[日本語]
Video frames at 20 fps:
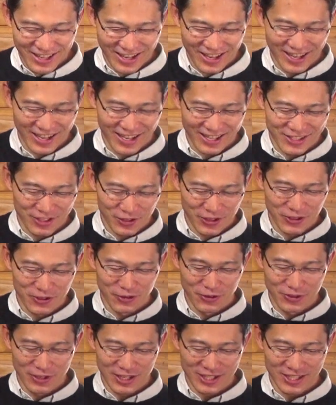でそれ
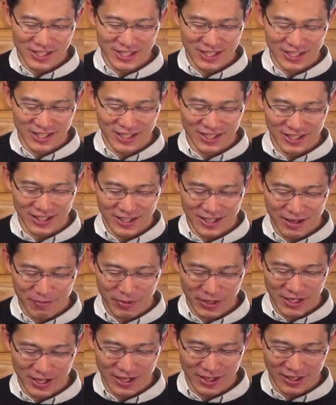と同じ
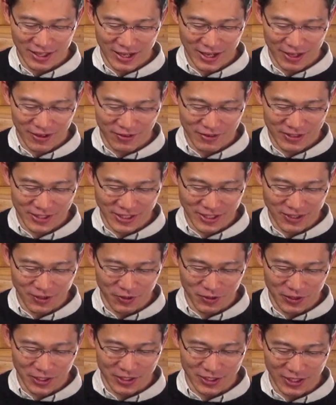パターンで4節と
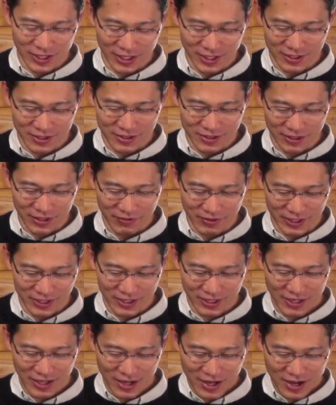5節が続きま
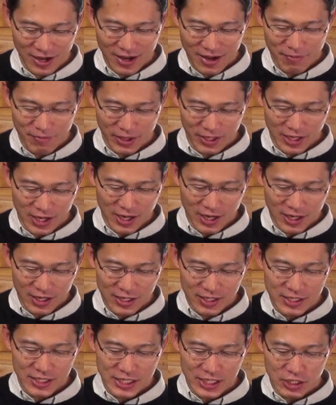すまた
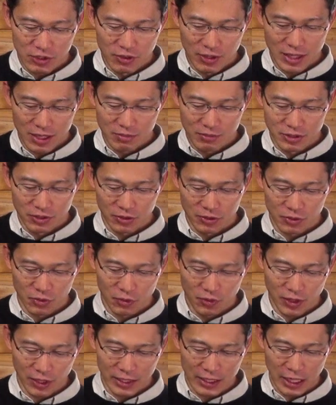シロアムの
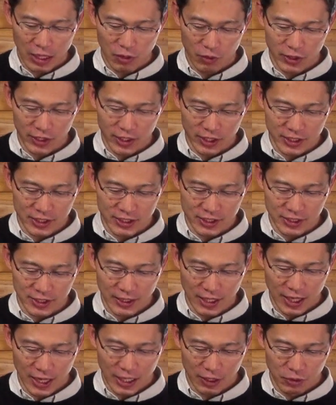塔が倒れて死
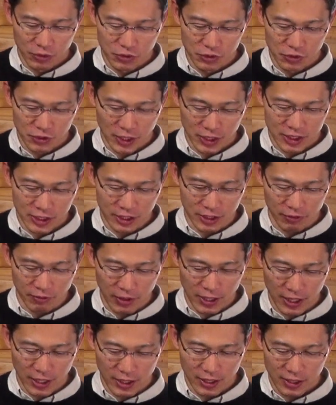んだあの18人
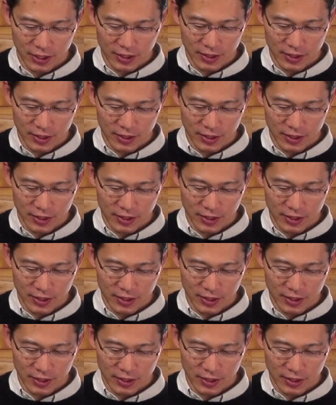は、